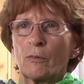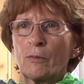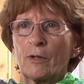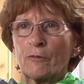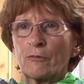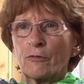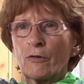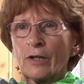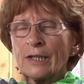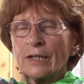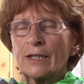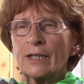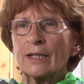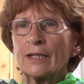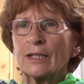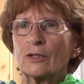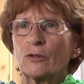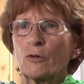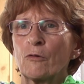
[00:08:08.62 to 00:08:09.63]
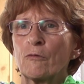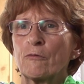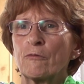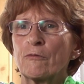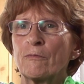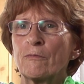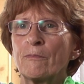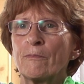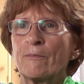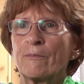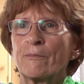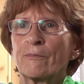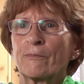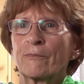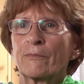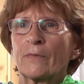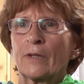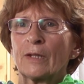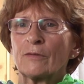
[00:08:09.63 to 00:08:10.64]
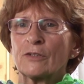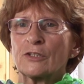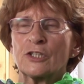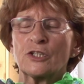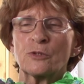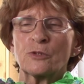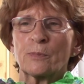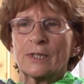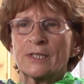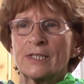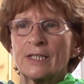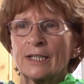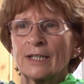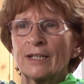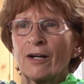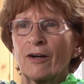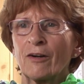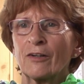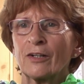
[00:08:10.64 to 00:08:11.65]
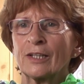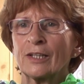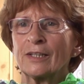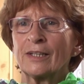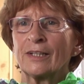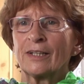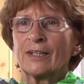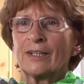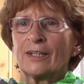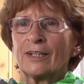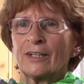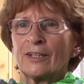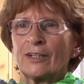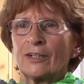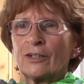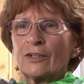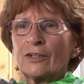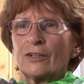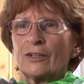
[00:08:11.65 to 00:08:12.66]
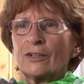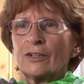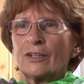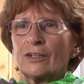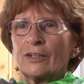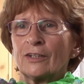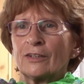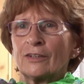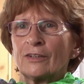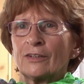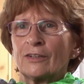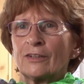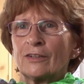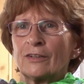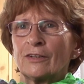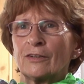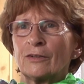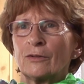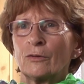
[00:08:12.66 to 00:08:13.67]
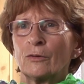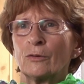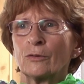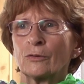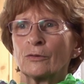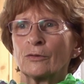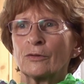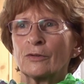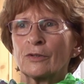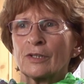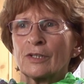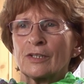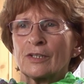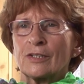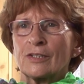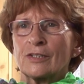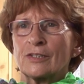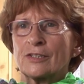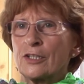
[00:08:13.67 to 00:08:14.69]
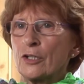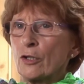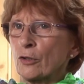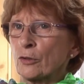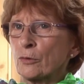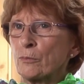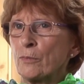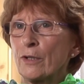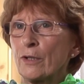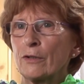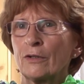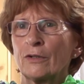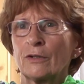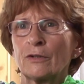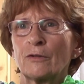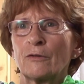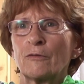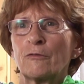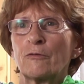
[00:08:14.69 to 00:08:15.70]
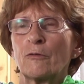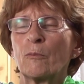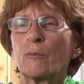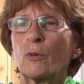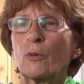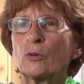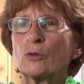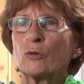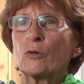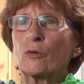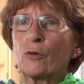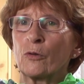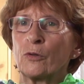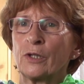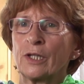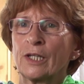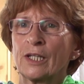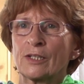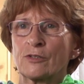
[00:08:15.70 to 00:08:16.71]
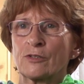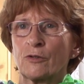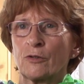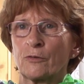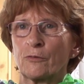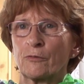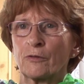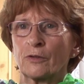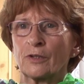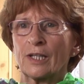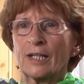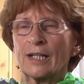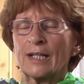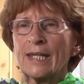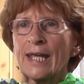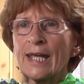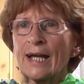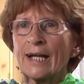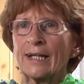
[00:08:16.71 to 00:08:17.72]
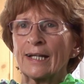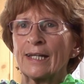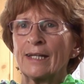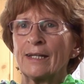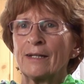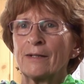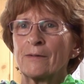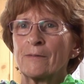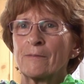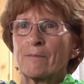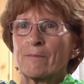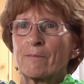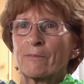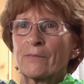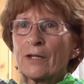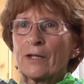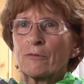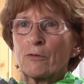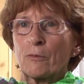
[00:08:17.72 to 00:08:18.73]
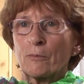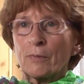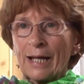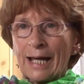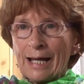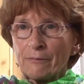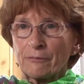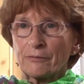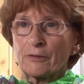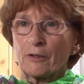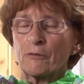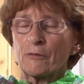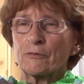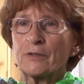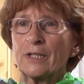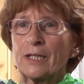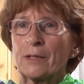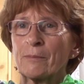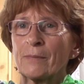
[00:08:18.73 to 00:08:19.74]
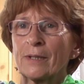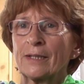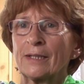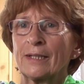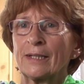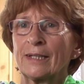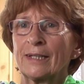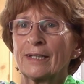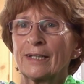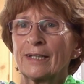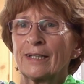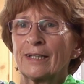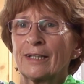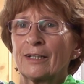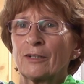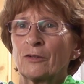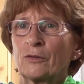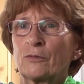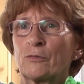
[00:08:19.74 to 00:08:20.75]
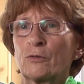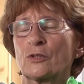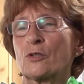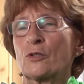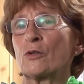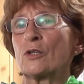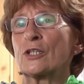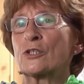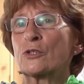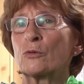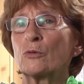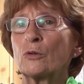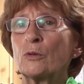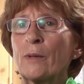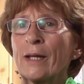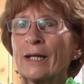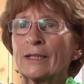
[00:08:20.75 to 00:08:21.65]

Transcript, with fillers: Incontrai un'amica, andammo a passeggiare e mi raccontò di Bruno Gröning, dell'insegnamento, dell'assorbire la forza e che tutto può volgere al bene.